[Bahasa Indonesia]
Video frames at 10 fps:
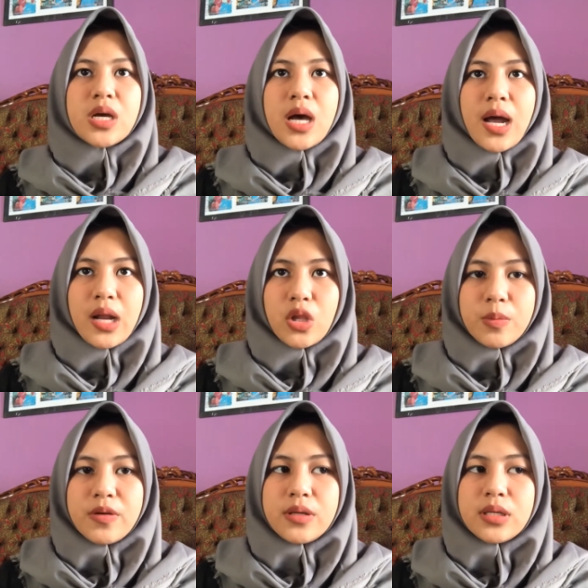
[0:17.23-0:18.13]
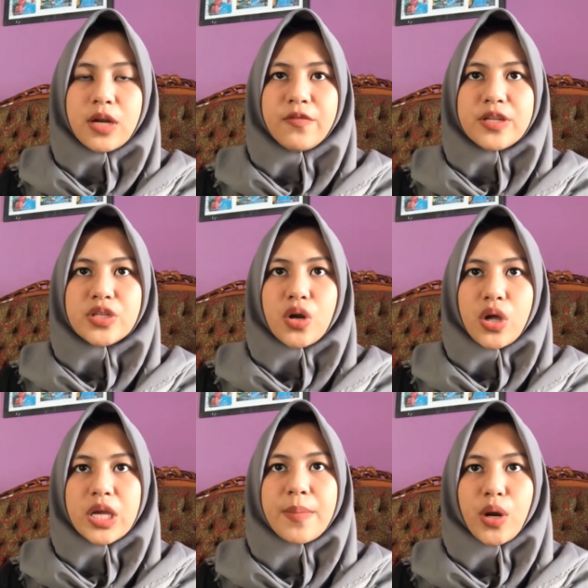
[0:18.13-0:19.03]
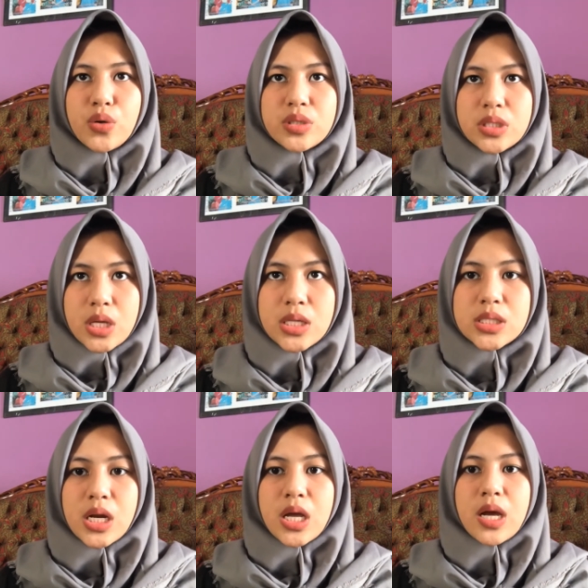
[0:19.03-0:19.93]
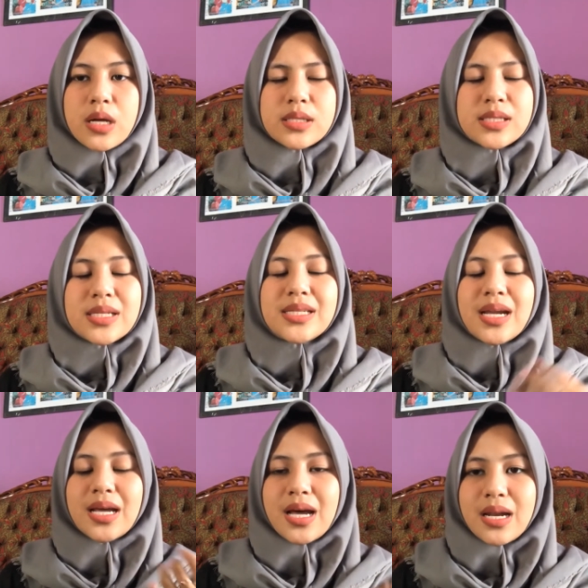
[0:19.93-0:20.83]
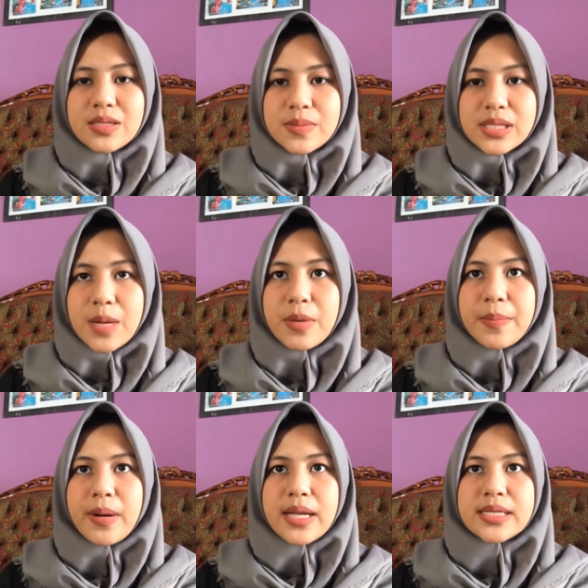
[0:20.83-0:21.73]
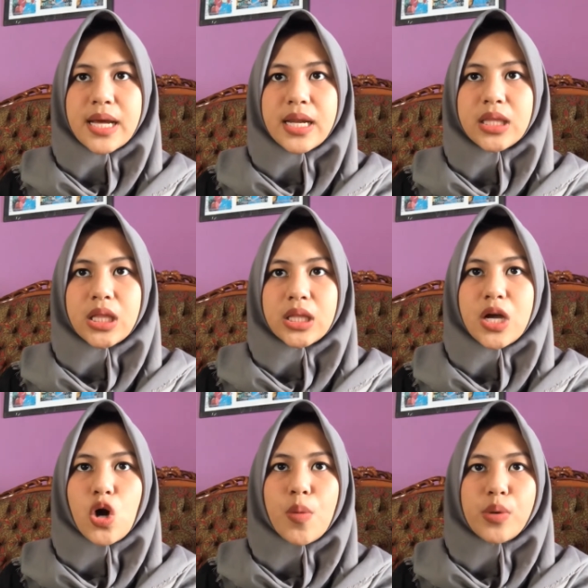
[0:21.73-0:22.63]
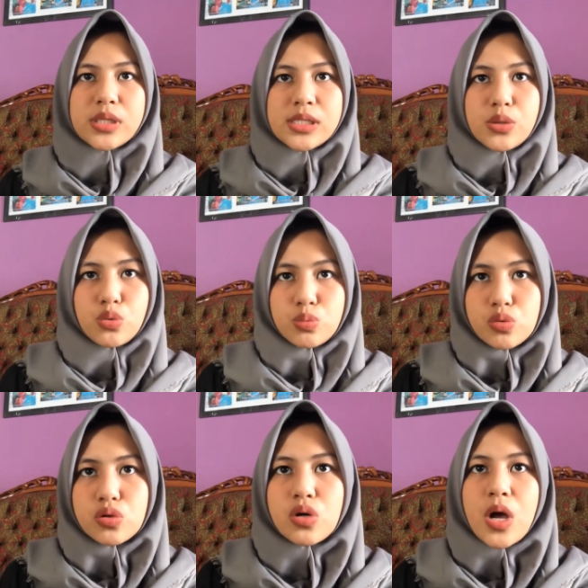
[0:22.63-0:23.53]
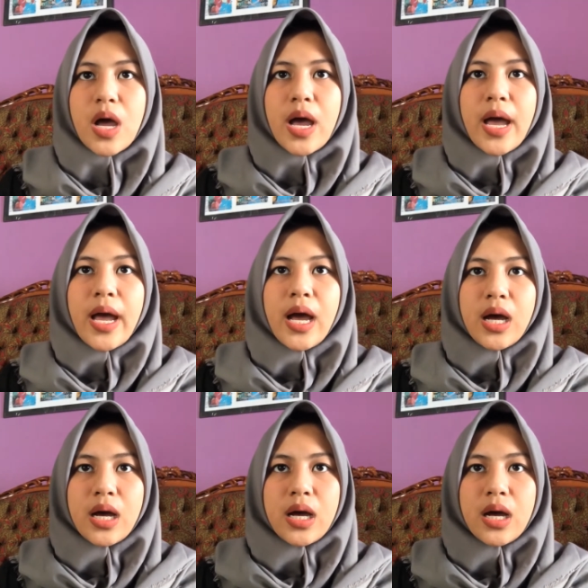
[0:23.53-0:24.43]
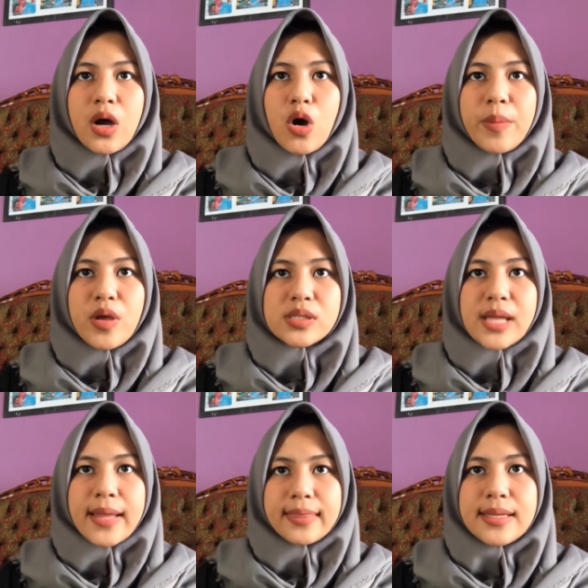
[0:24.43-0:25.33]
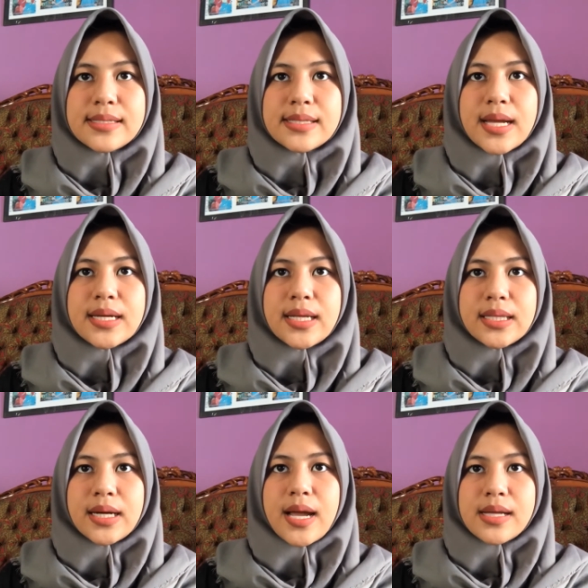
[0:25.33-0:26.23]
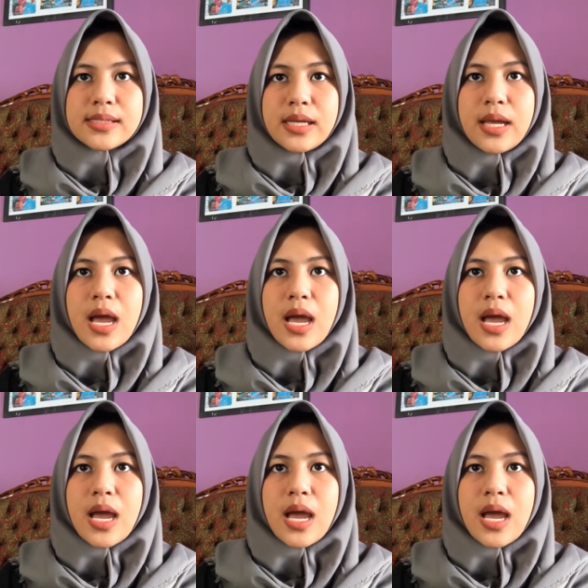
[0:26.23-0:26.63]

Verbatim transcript: Anatomi dan fisiologi manusia secara, secara garis besar mempelajari tentang komposisi tubuh, uh, homeostatis, dan integrasi